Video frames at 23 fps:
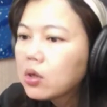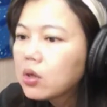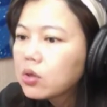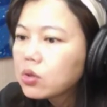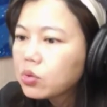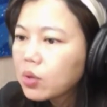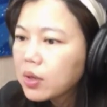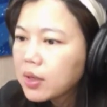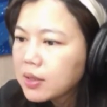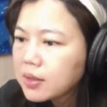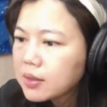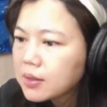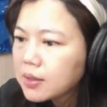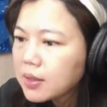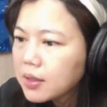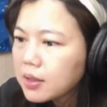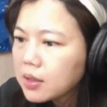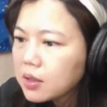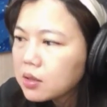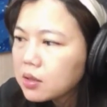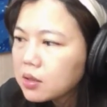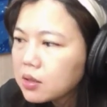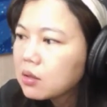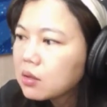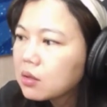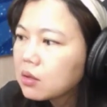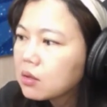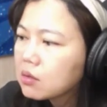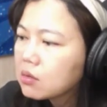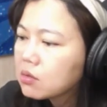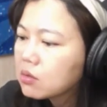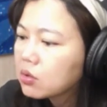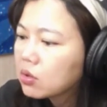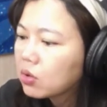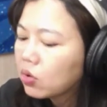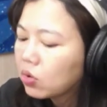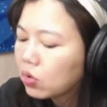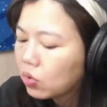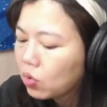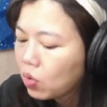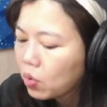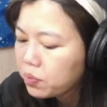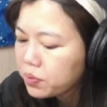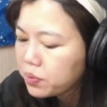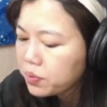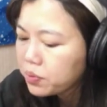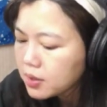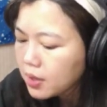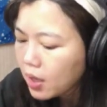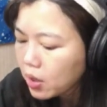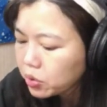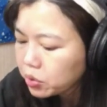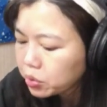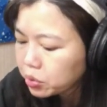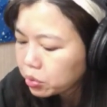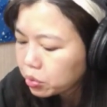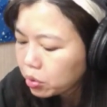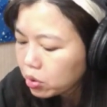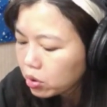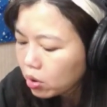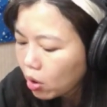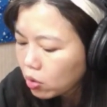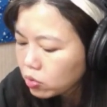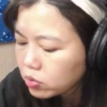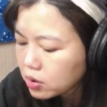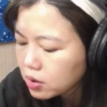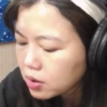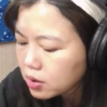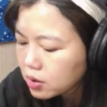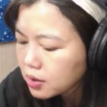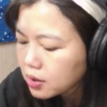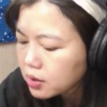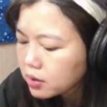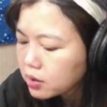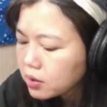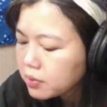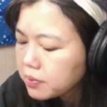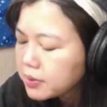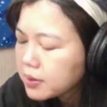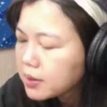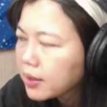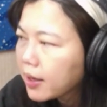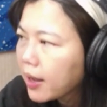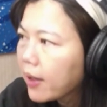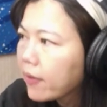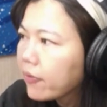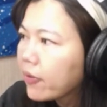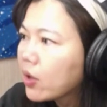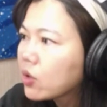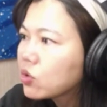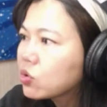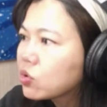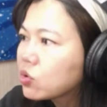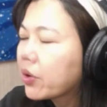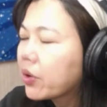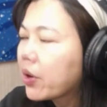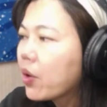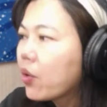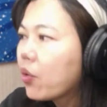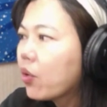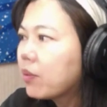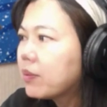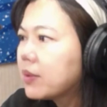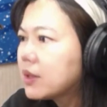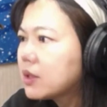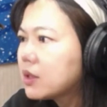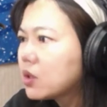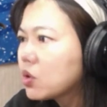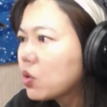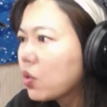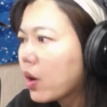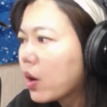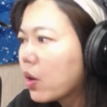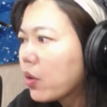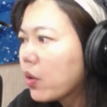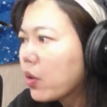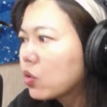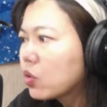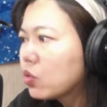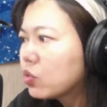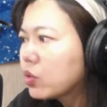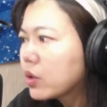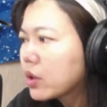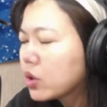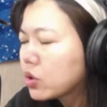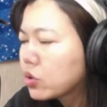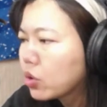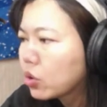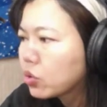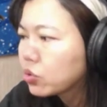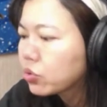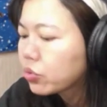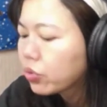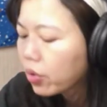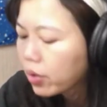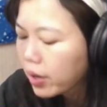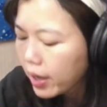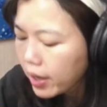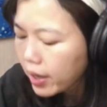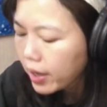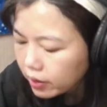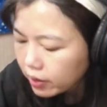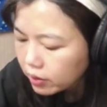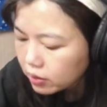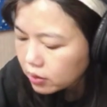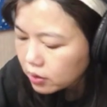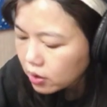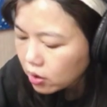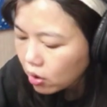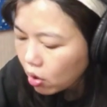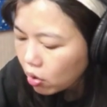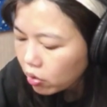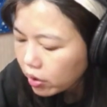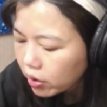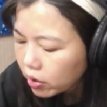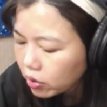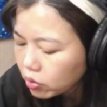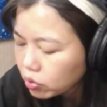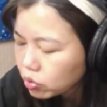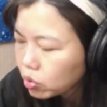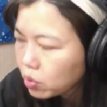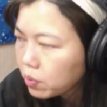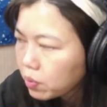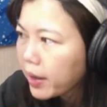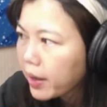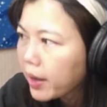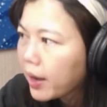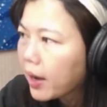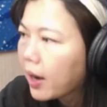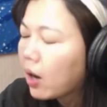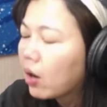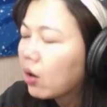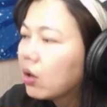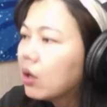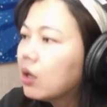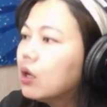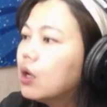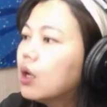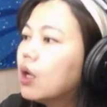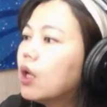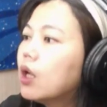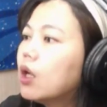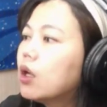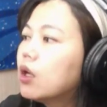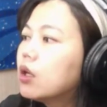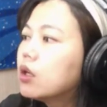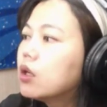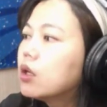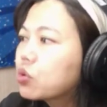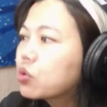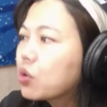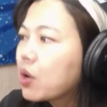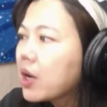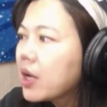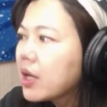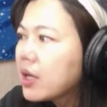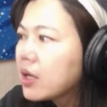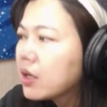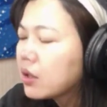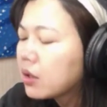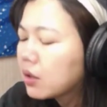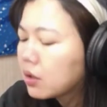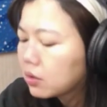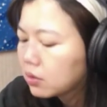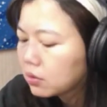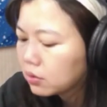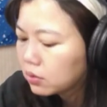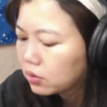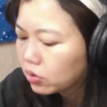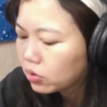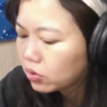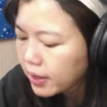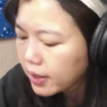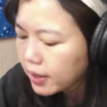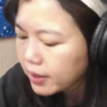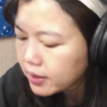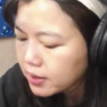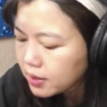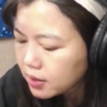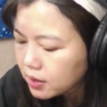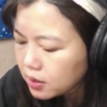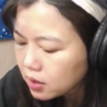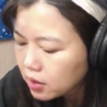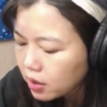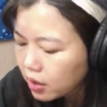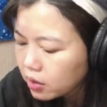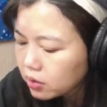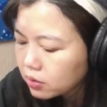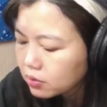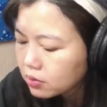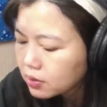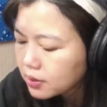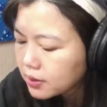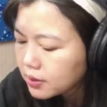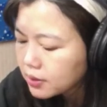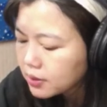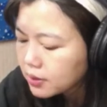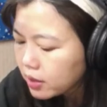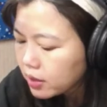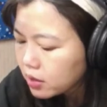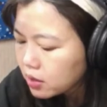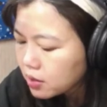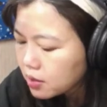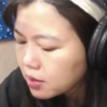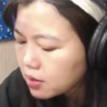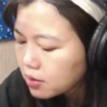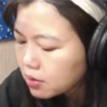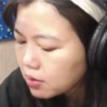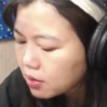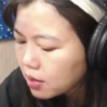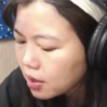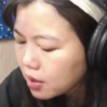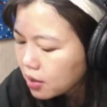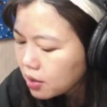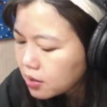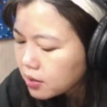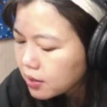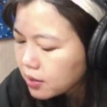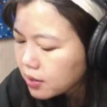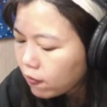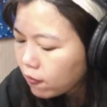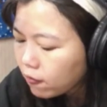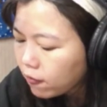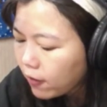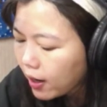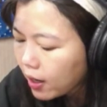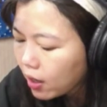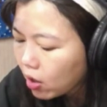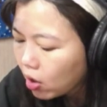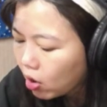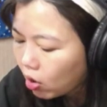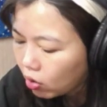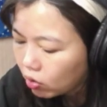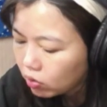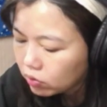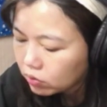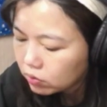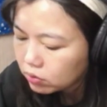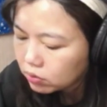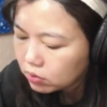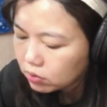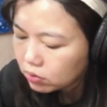所以这一次，我不知道许多投资者是不是看到昨天我们金管会顾立雄说，哎，净空令又准备好了，所以。有上一次经验，再一次提早放空